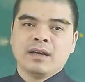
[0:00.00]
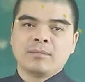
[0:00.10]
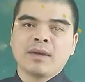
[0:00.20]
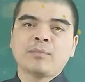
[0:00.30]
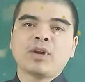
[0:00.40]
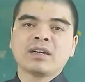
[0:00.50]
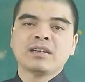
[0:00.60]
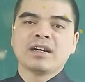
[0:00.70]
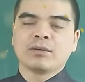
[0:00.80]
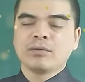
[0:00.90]
mà mọi
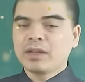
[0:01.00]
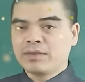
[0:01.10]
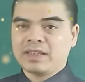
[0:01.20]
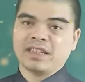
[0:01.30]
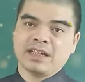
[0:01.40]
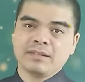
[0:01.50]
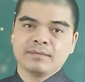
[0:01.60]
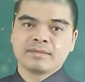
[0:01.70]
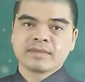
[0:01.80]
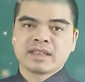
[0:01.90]
người cũng cần phải tránh
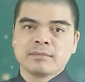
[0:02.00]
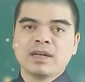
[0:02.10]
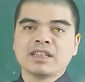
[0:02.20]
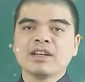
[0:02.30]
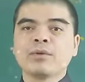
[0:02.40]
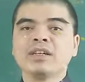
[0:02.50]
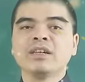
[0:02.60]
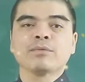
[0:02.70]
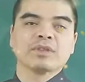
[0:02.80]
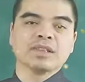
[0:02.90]
bởi theo quan
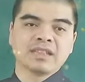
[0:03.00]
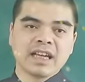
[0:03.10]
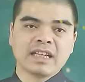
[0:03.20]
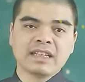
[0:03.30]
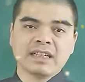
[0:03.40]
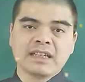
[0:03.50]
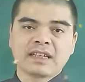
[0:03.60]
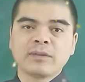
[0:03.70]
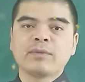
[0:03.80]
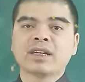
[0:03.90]
niệm của dân gian ấy
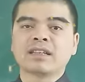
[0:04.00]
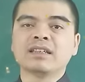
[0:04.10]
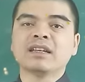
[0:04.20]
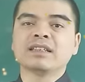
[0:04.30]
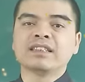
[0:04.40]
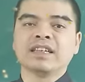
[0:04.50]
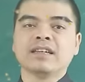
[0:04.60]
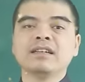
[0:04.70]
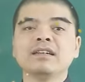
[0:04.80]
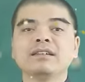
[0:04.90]
các vật như là chén
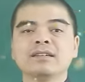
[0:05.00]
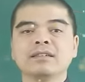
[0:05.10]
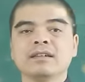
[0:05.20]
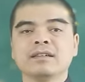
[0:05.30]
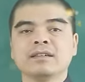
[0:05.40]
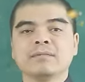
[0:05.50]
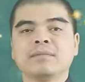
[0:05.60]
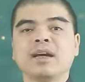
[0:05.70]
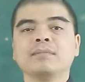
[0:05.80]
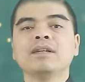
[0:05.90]
lư hương
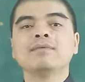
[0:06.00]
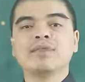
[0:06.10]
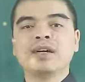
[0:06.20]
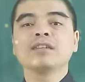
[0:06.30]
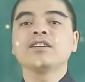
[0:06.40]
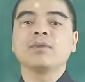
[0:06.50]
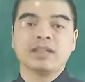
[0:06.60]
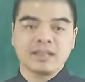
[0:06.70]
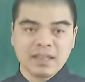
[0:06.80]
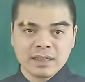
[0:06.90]
mà bị vỡ trong
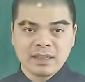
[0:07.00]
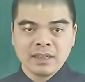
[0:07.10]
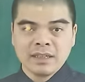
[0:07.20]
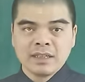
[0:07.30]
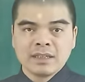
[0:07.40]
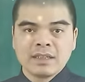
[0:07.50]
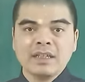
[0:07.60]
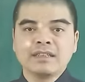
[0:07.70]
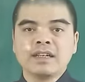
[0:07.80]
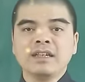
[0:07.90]
ngày Tết
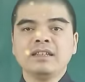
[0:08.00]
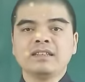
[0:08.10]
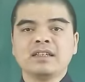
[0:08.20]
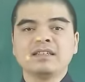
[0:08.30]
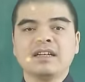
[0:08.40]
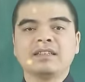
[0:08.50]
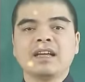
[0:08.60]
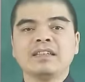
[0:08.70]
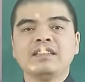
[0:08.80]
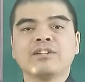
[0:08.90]
thì gia đình sẽ xảy
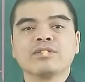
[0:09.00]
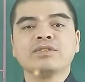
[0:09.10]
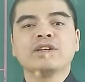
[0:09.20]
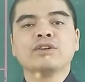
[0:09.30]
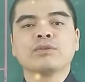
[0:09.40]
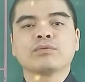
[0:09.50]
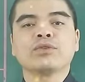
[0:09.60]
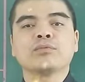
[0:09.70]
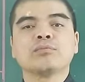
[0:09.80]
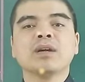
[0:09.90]
ra nhiều cái chuyện lục
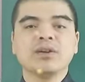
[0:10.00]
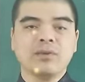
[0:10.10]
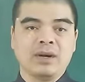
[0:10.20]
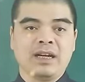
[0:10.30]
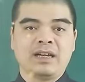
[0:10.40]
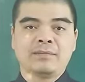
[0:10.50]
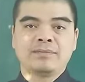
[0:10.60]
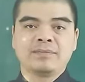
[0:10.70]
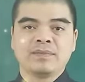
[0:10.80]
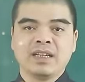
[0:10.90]
đục bất hòa
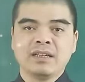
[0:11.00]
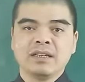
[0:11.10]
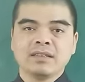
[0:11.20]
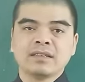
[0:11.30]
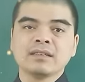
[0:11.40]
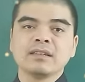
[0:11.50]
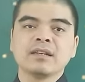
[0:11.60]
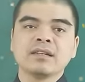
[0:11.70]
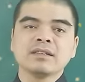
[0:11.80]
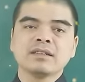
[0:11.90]
đấy dẫn
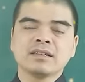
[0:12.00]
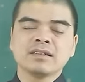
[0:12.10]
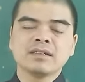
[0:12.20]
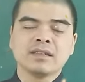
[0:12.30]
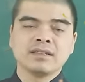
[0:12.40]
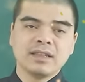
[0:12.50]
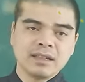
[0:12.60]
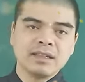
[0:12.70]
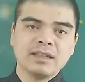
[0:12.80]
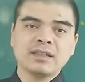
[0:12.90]
tới đấy, cái sự là chia
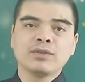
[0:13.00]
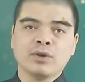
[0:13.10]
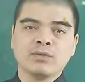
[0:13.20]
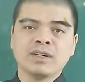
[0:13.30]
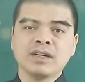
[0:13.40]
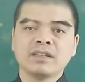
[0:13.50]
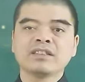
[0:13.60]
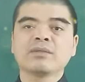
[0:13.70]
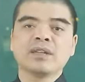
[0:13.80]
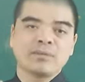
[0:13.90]
ly đổ vỡ
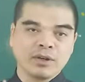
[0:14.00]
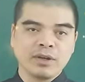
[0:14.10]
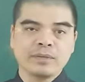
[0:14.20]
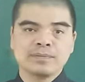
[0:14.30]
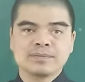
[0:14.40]
trong cái năm đó